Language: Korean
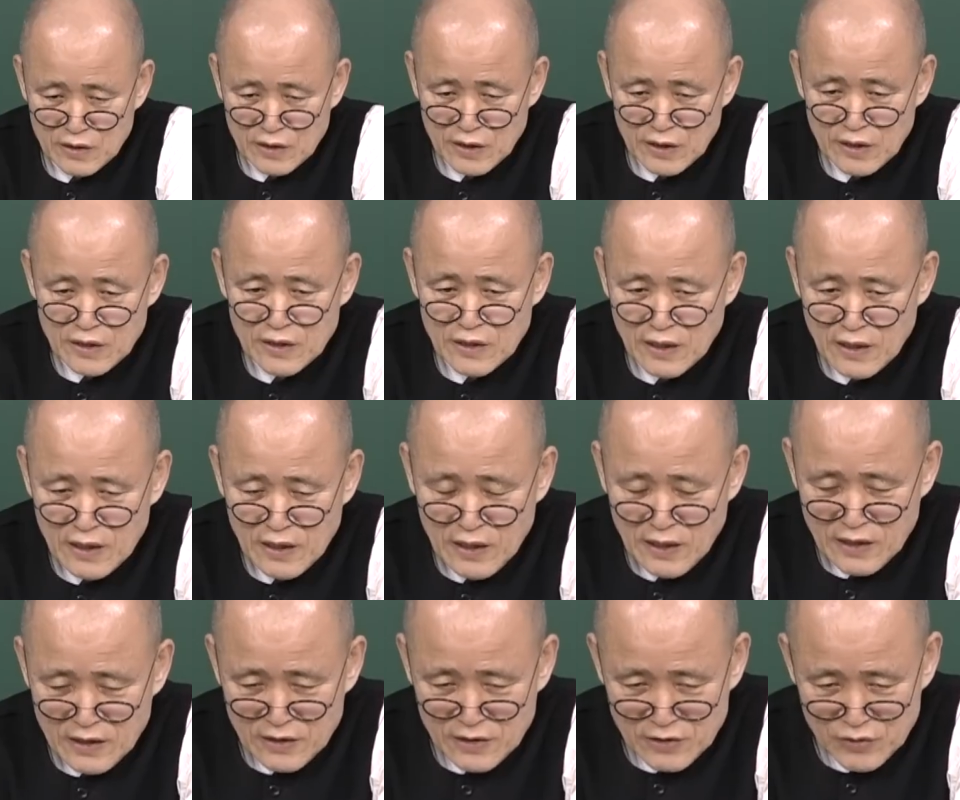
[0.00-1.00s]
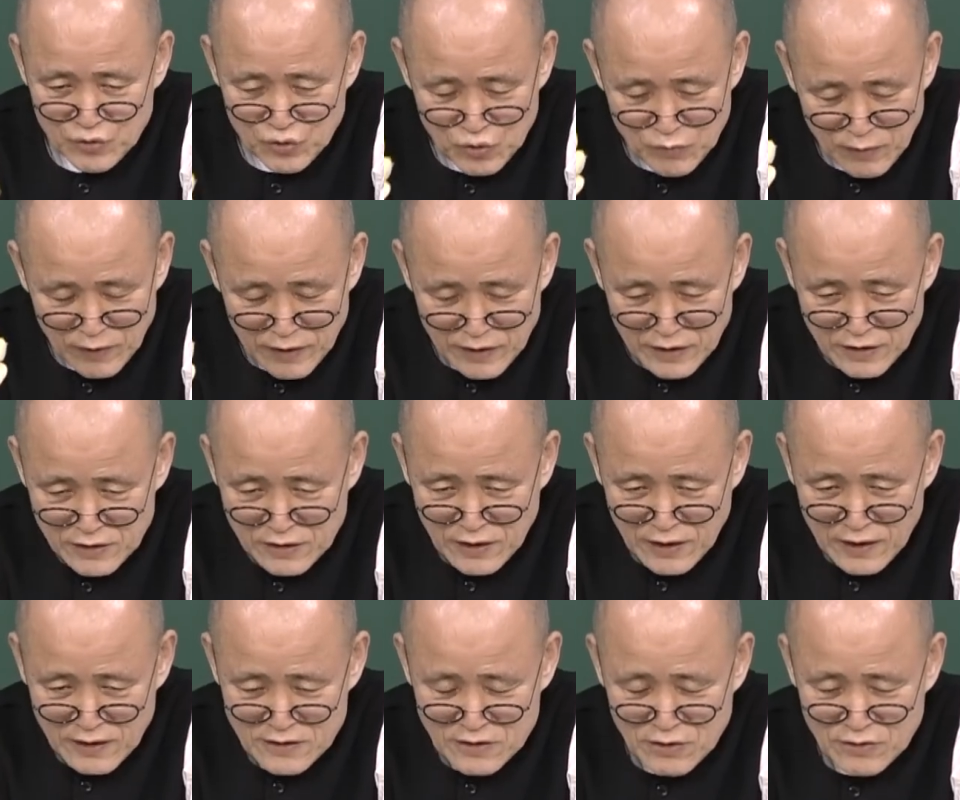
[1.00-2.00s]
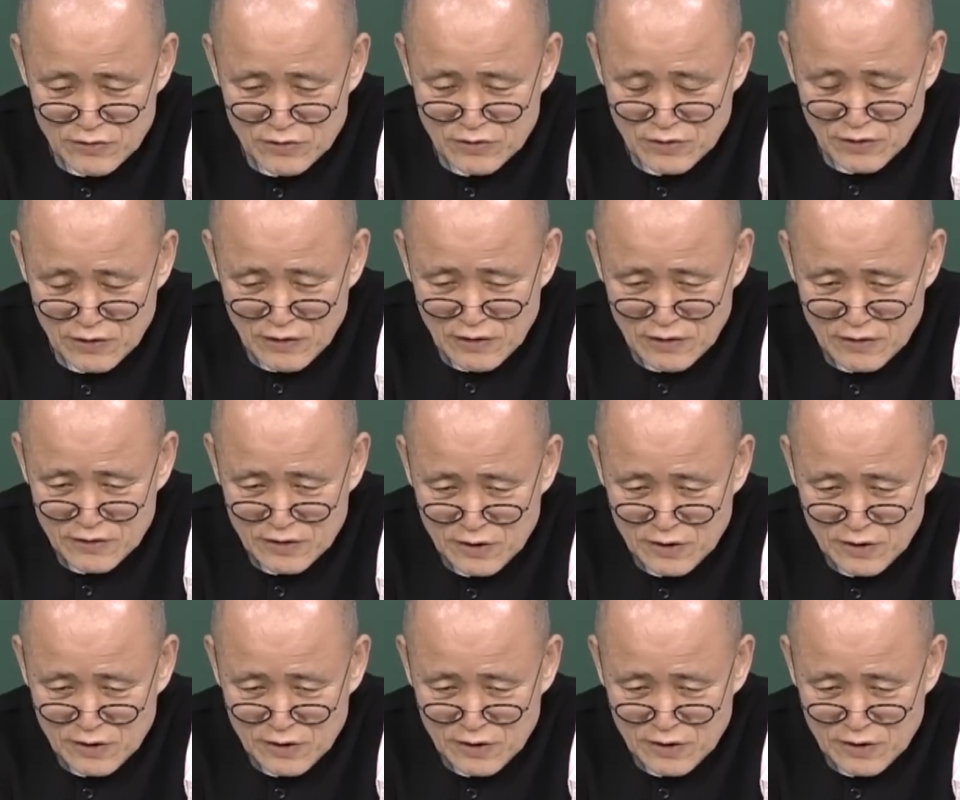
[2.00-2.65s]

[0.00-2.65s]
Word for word: 인간의 휴먼 인텔리전스를